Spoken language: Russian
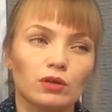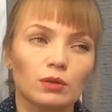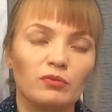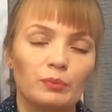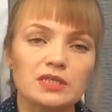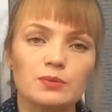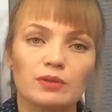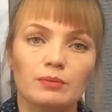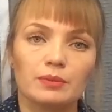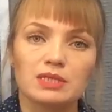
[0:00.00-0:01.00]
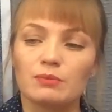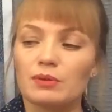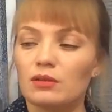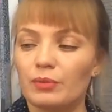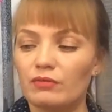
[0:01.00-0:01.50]
он как бы, в принципе, ты
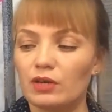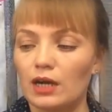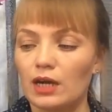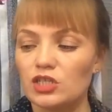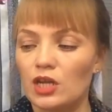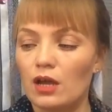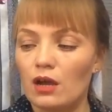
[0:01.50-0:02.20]
постепенно привыкаешь.